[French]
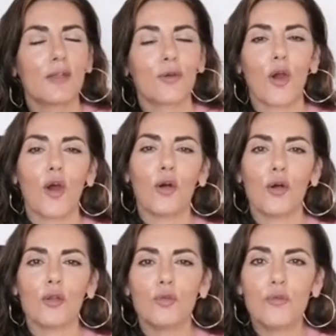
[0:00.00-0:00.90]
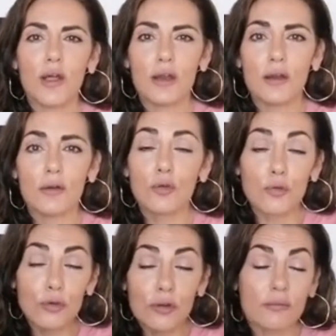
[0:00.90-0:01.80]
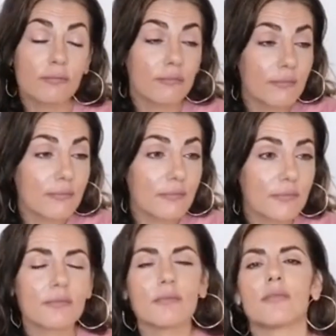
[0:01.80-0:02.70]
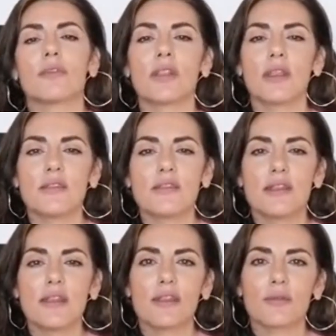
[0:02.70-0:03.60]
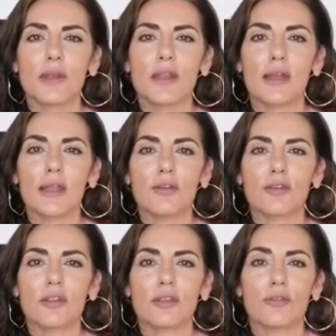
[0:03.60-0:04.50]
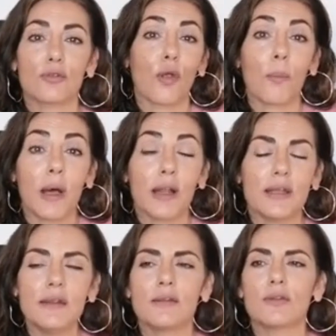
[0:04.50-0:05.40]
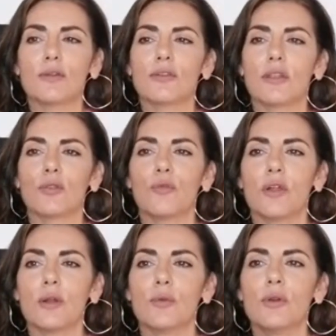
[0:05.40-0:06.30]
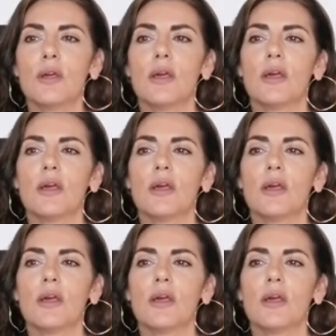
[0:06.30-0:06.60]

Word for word: Donc, en nouvelle lune, mm, j'étais ici la semaine dernière, je t'en parlais de cette nouvelle lune.